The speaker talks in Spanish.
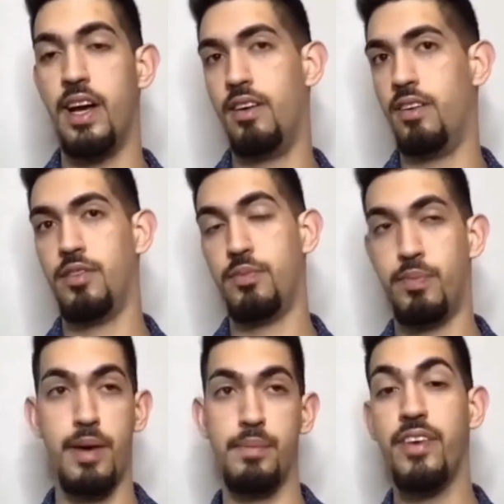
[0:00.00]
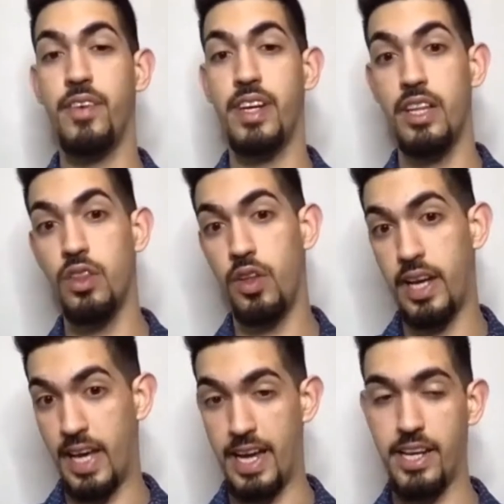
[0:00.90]
O, para mí, viniendo del
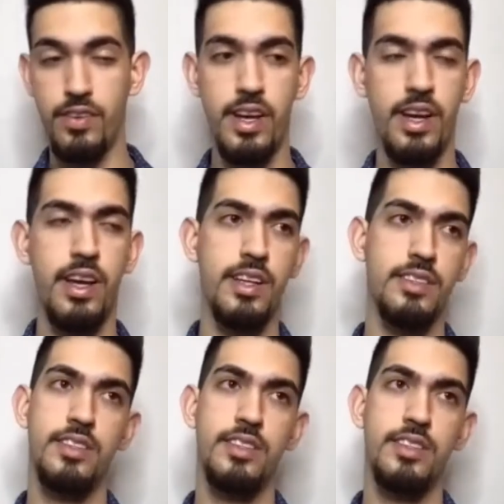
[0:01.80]
Caribe,